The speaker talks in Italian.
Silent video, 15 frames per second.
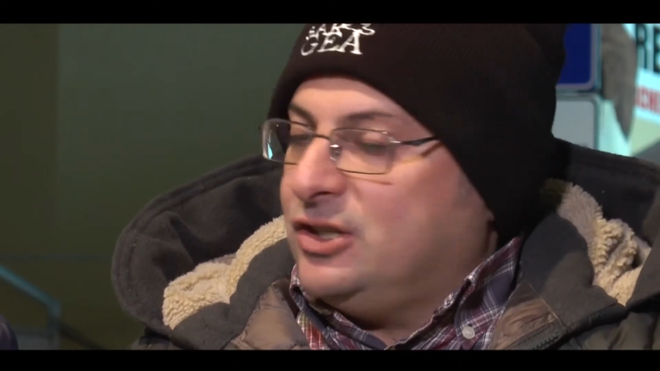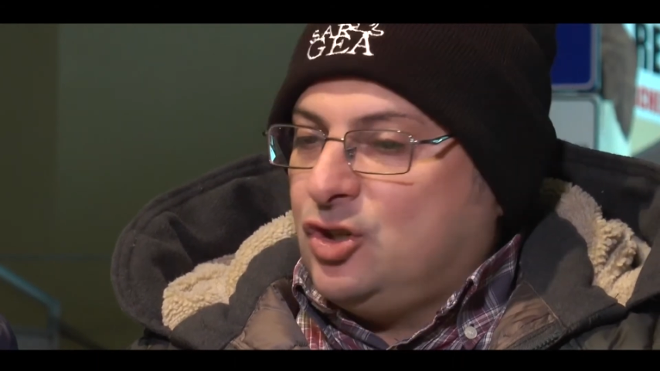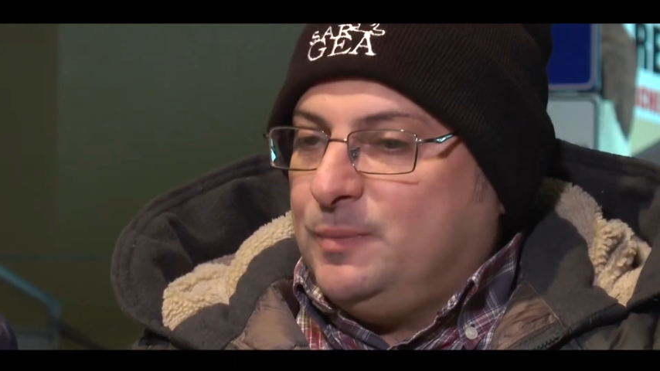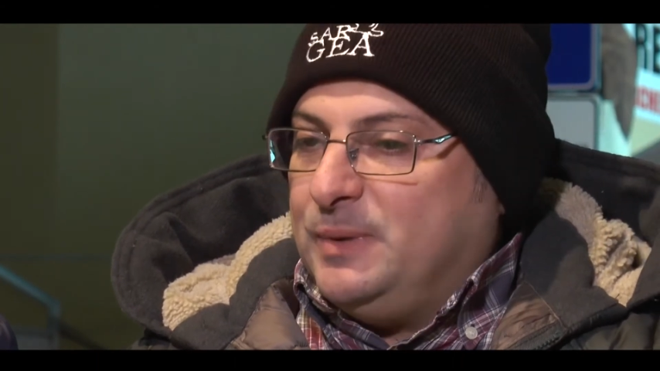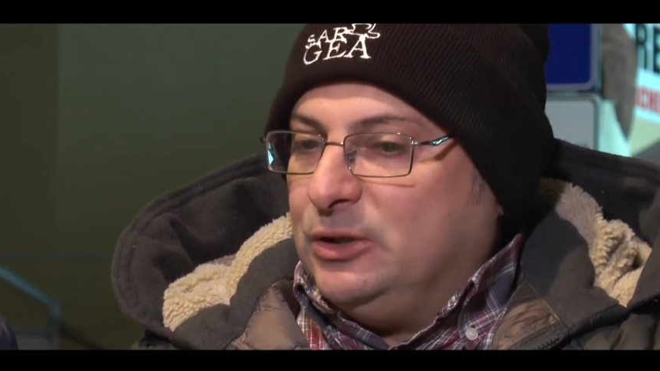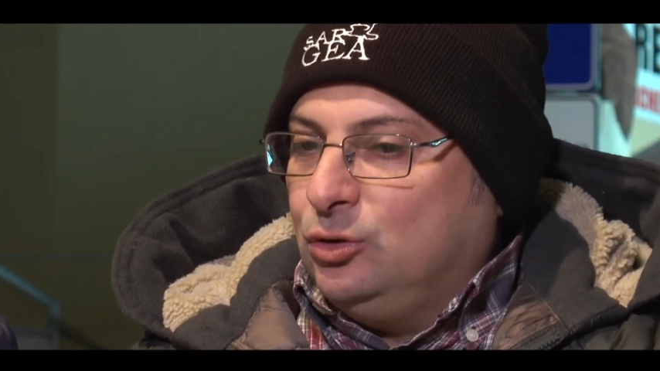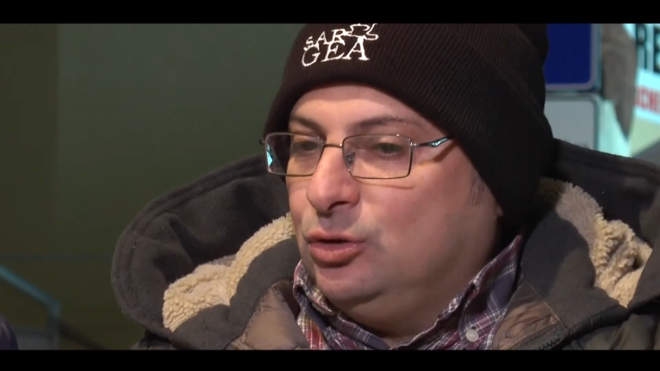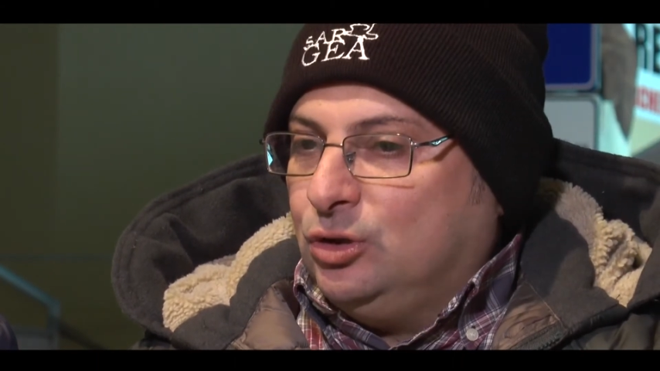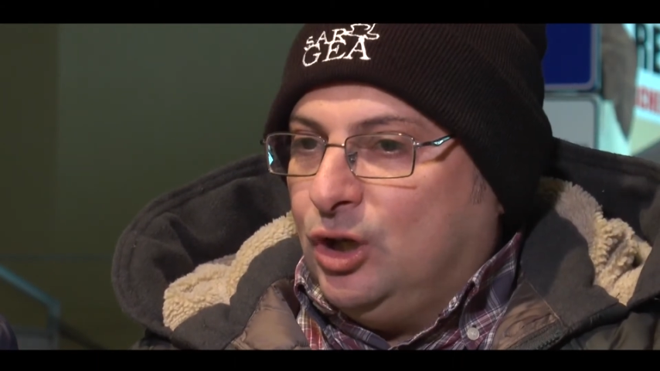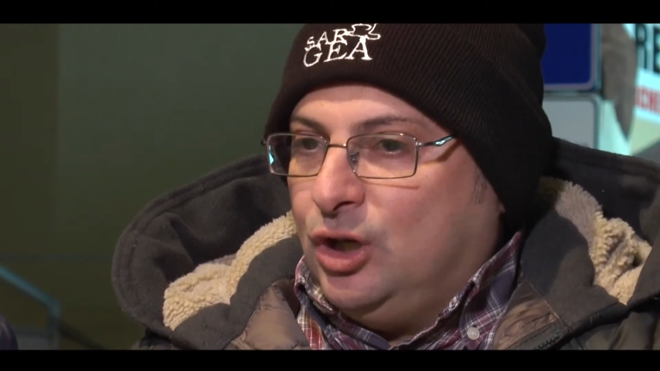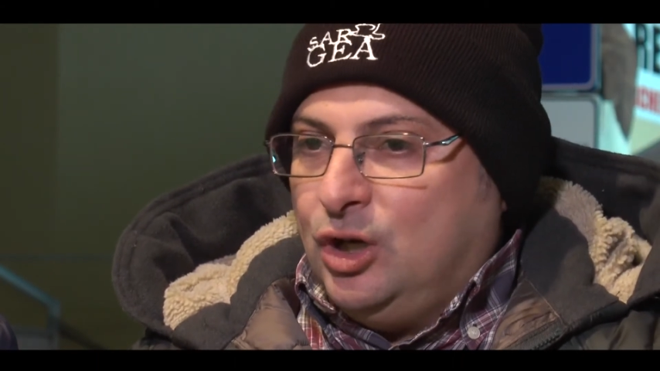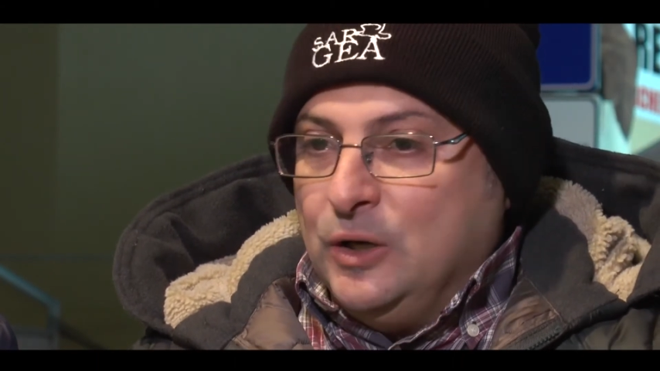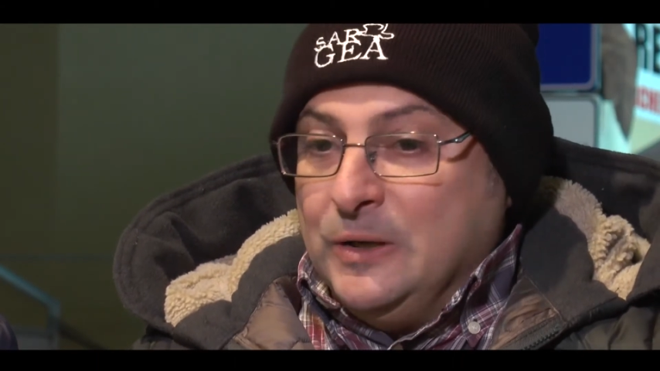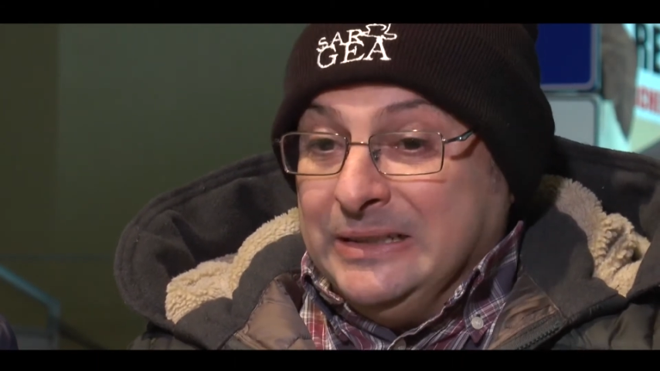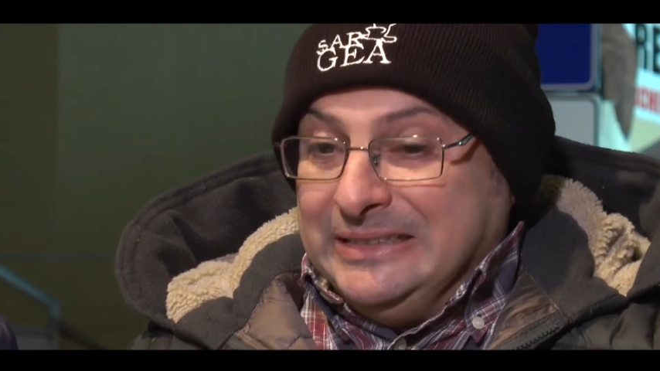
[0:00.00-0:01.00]

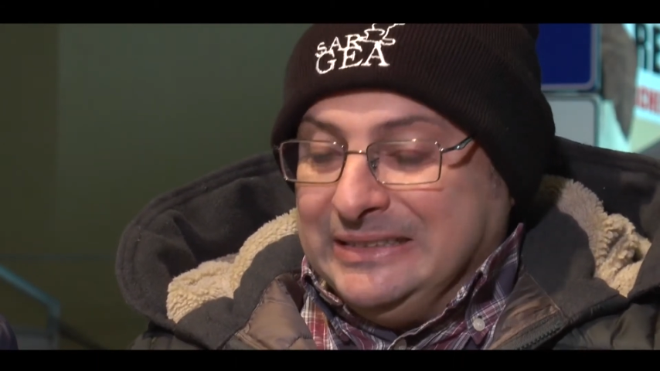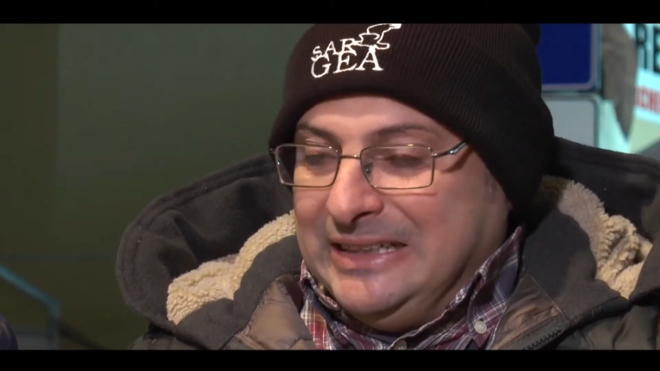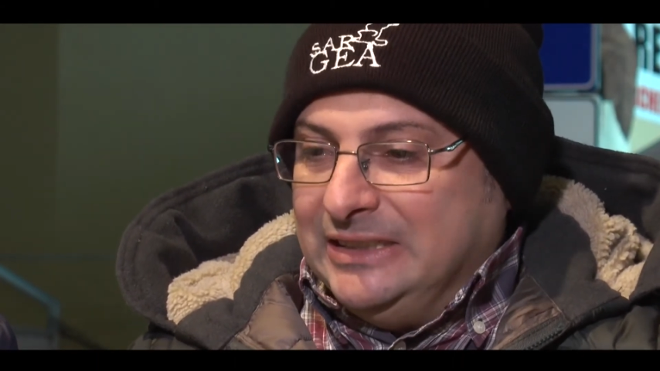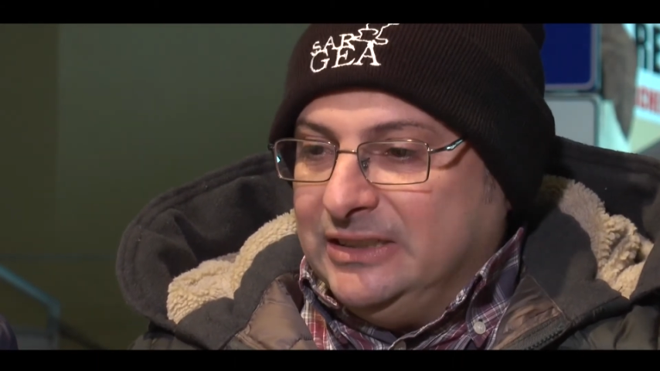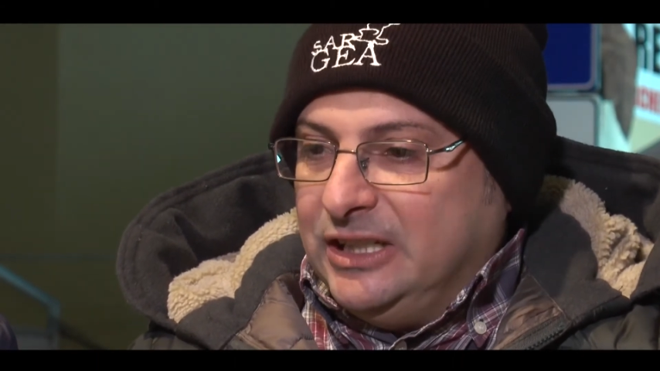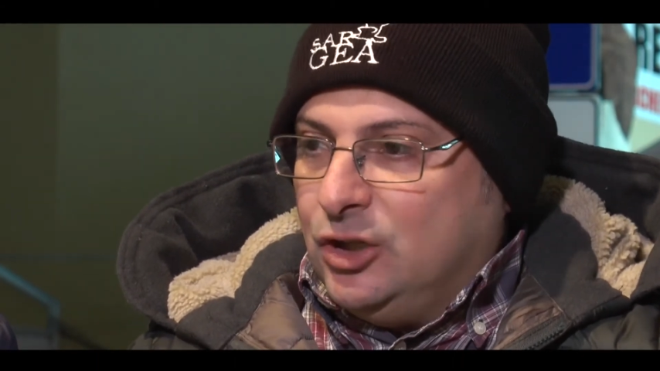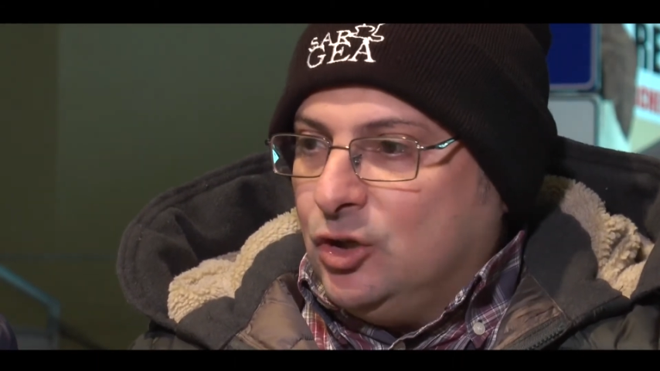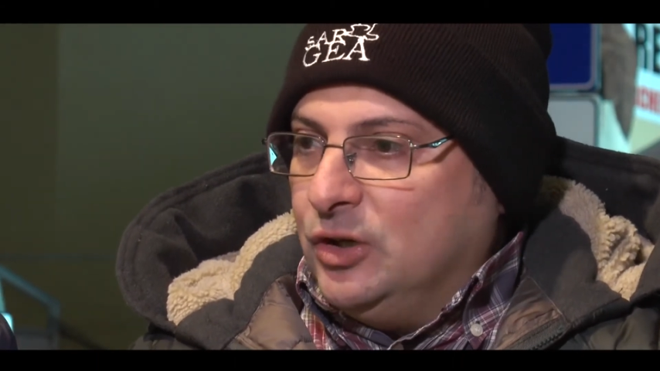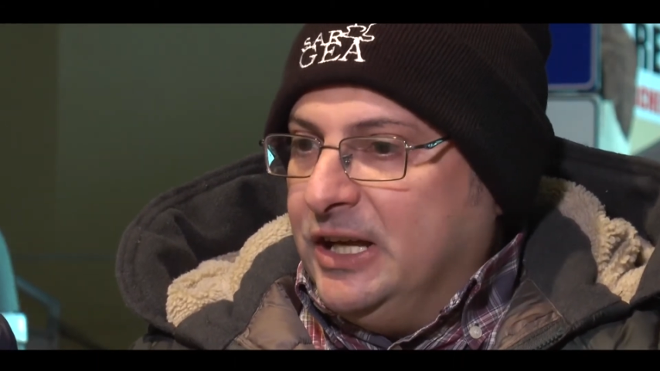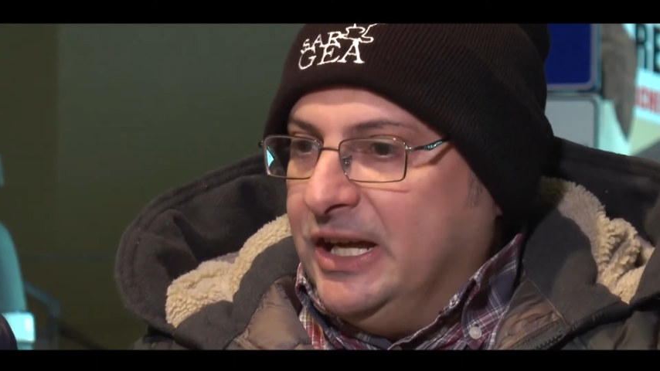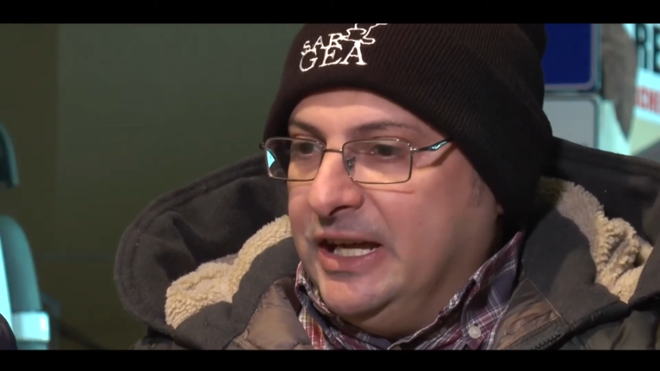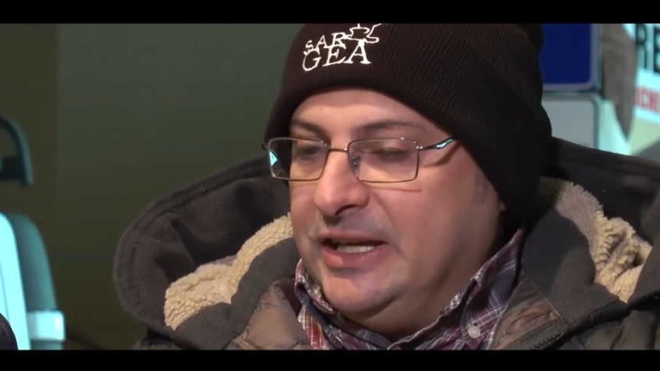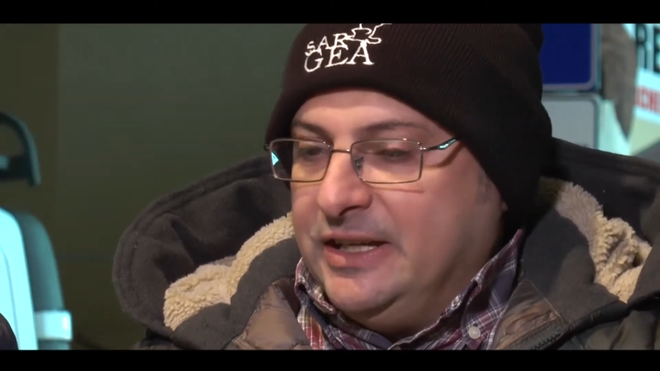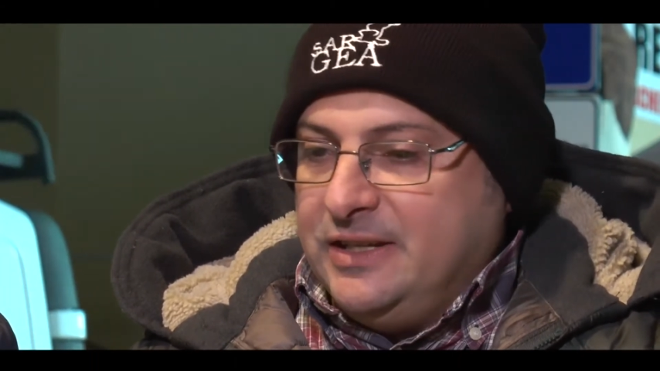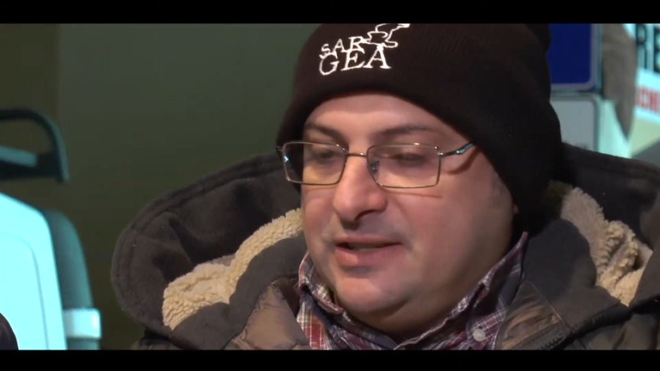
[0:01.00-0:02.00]
soprattutto tanti
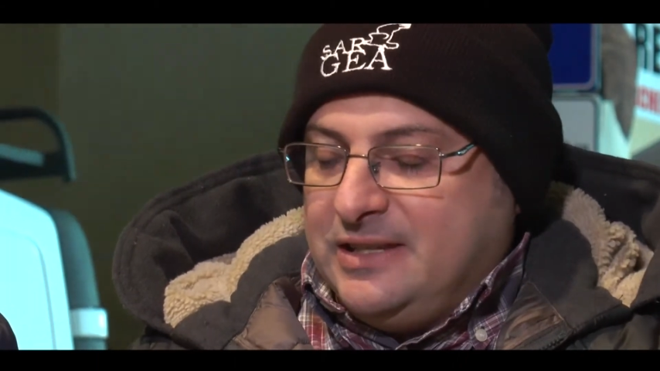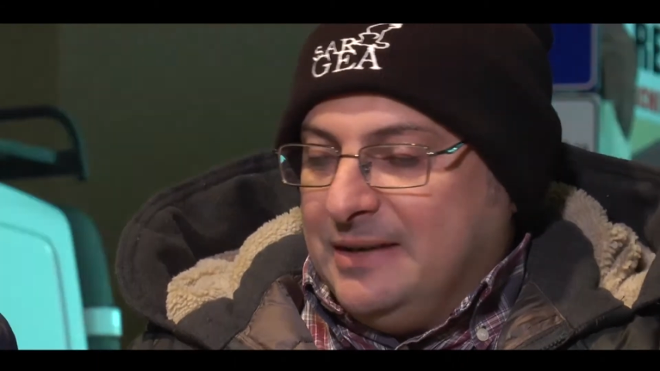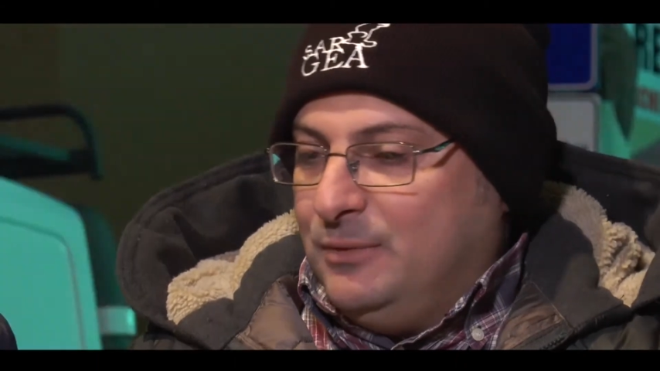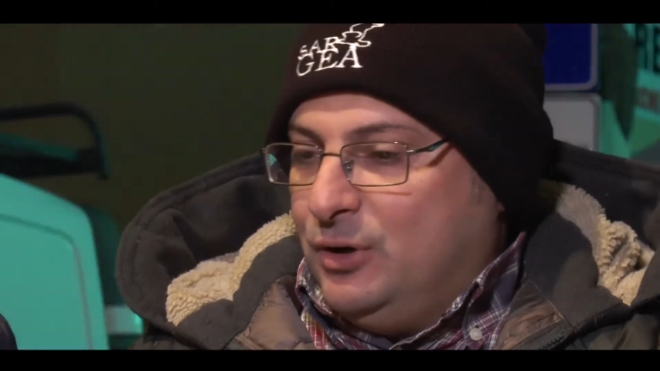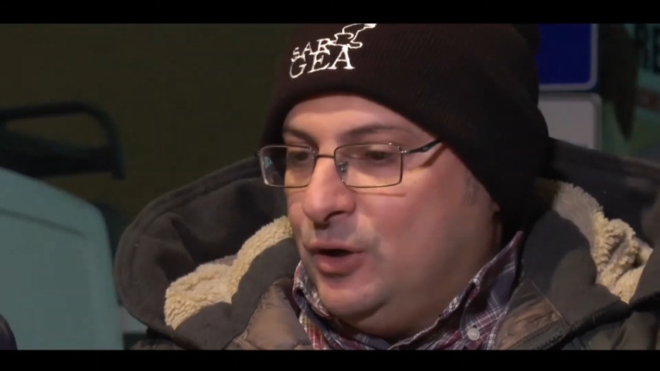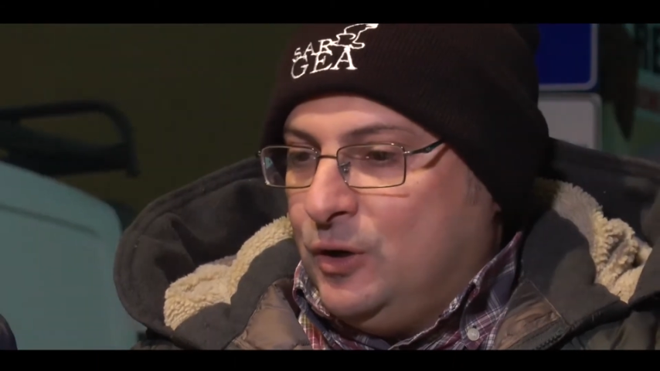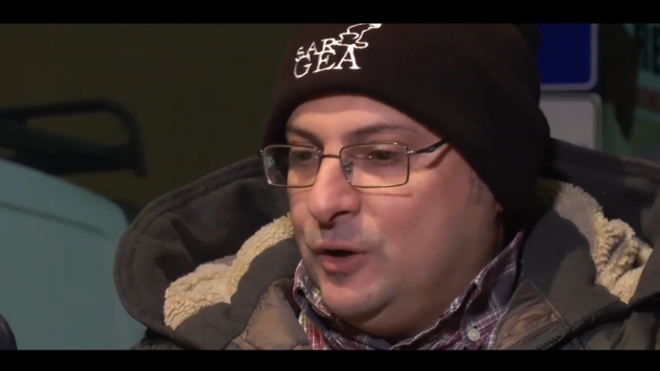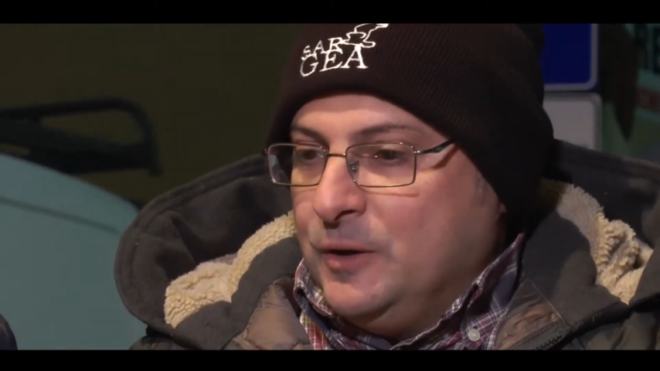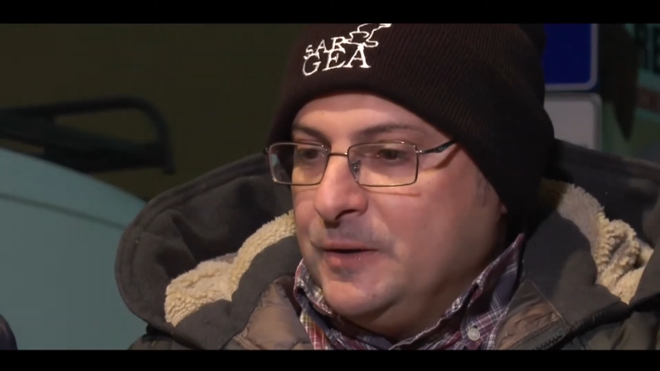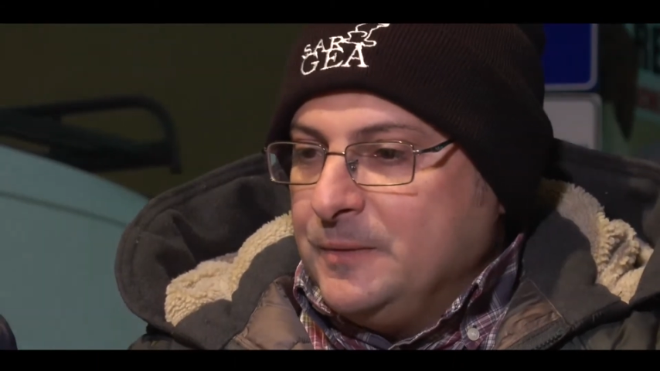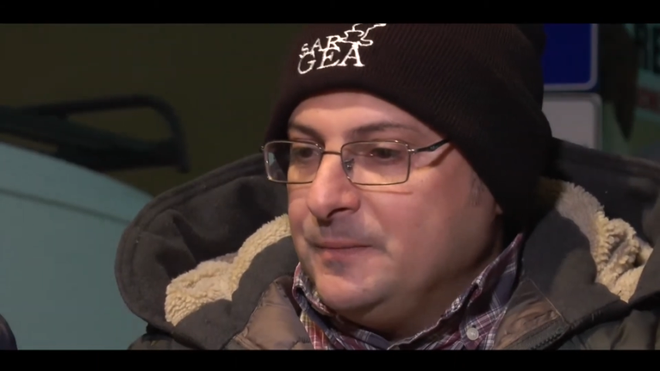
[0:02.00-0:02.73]
colleghi, siamo